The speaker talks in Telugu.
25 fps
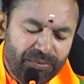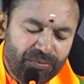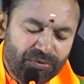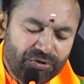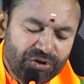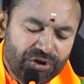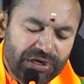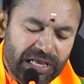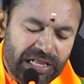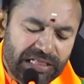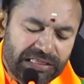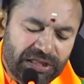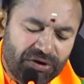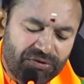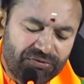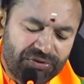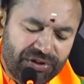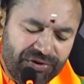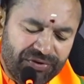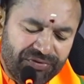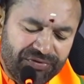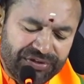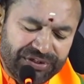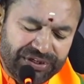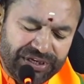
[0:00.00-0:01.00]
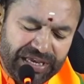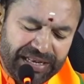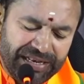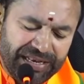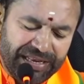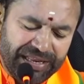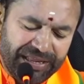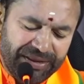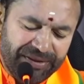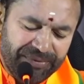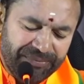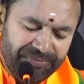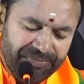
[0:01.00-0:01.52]
ముందుకెళ్తా ఉందనే విషయాన్ని
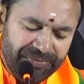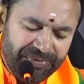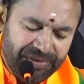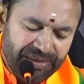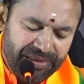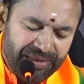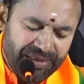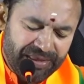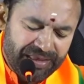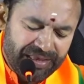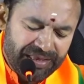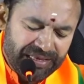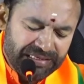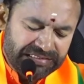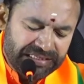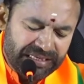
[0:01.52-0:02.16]
ఈ